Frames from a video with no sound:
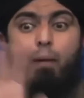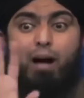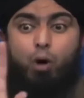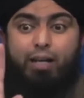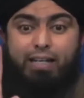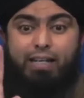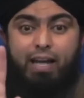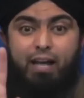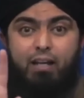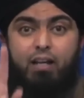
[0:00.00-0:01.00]
तोबा कोई नहीं
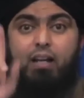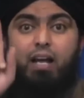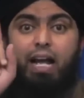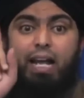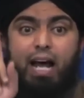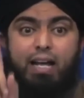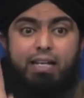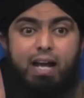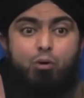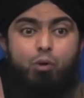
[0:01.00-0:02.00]
किया
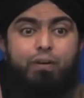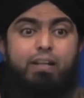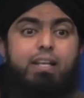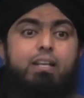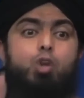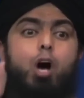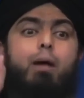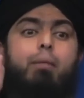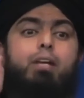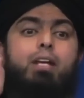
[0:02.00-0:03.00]
एलानिया कुफर की
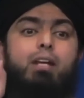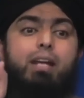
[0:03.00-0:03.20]
तोबा भी